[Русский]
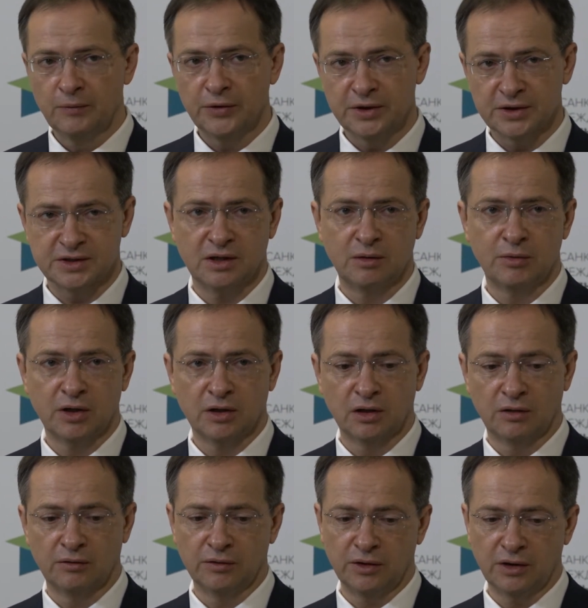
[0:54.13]
И самое
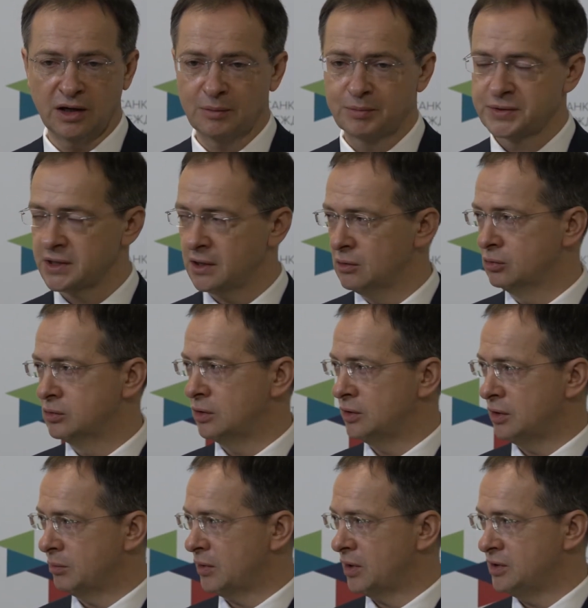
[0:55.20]
главное, абсолютно
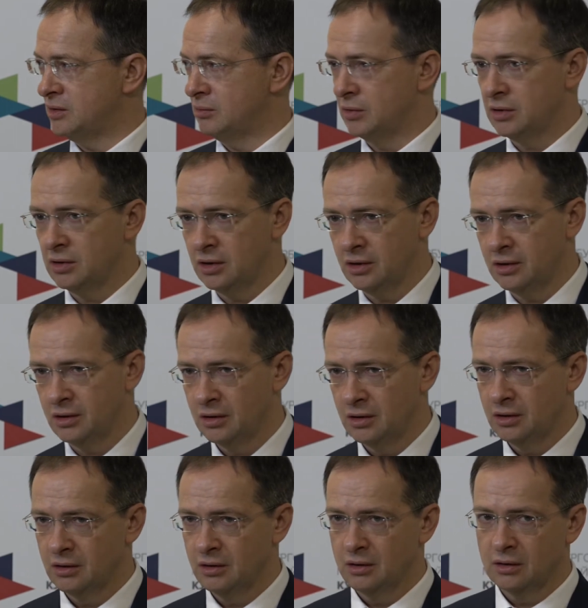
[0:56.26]
необходимое для,
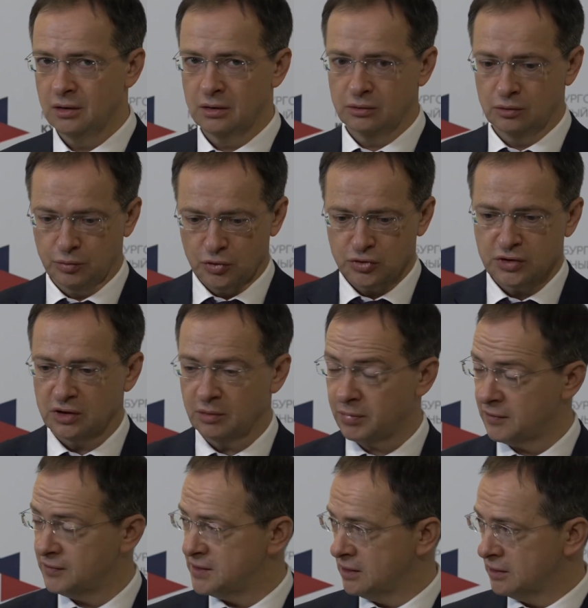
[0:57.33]
просто для
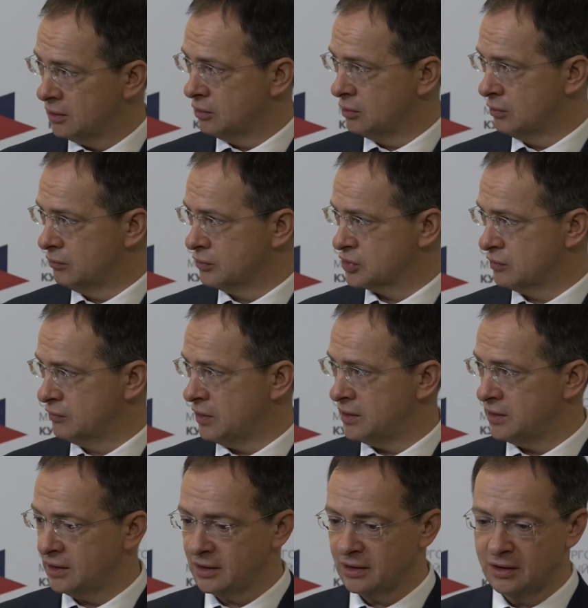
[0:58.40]
профессионального
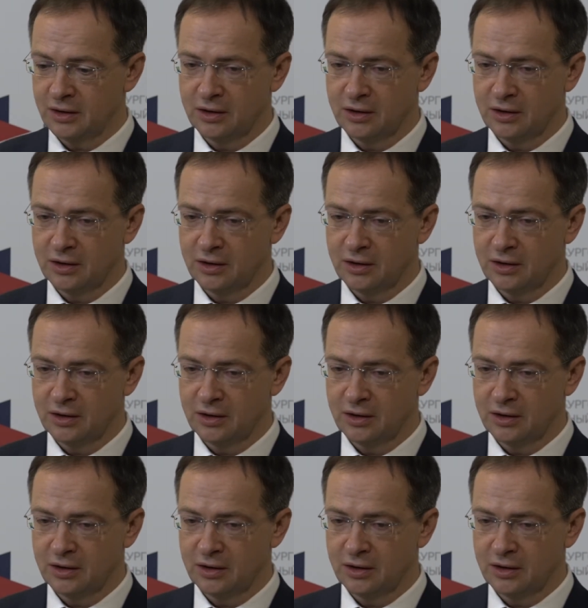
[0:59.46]
выживания –